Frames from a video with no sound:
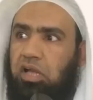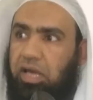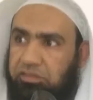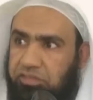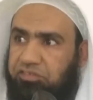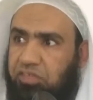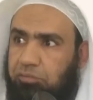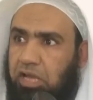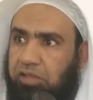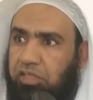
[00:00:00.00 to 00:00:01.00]
أحدثت
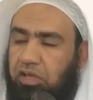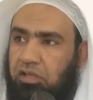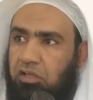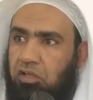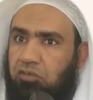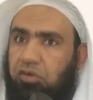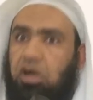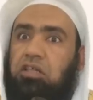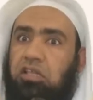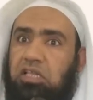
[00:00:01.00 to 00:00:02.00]
بهذا
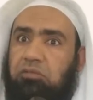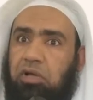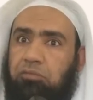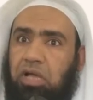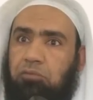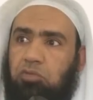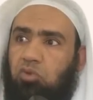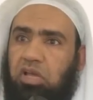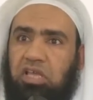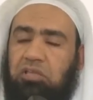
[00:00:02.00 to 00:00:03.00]
فقال الإمام أحمد
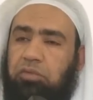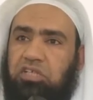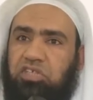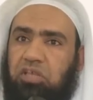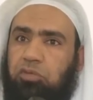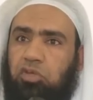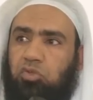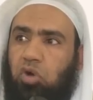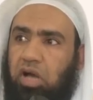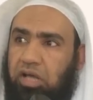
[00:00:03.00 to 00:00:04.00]
والله ما
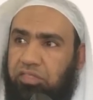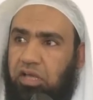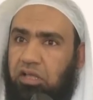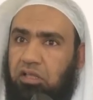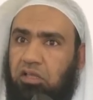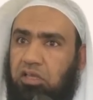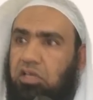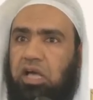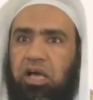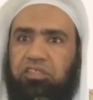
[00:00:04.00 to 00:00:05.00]
سمعت هذا
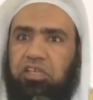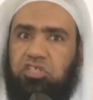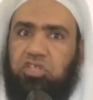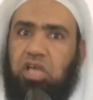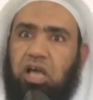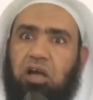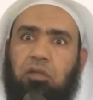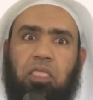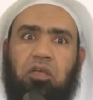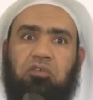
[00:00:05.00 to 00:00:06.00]
إلا هذه الساعة
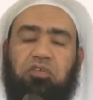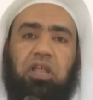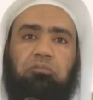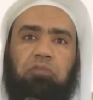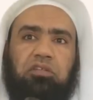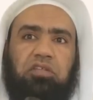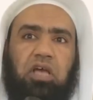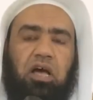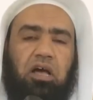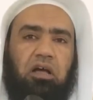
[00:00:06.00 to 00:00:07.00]
فلما
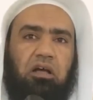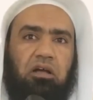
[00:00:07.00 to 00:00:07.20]
انتهى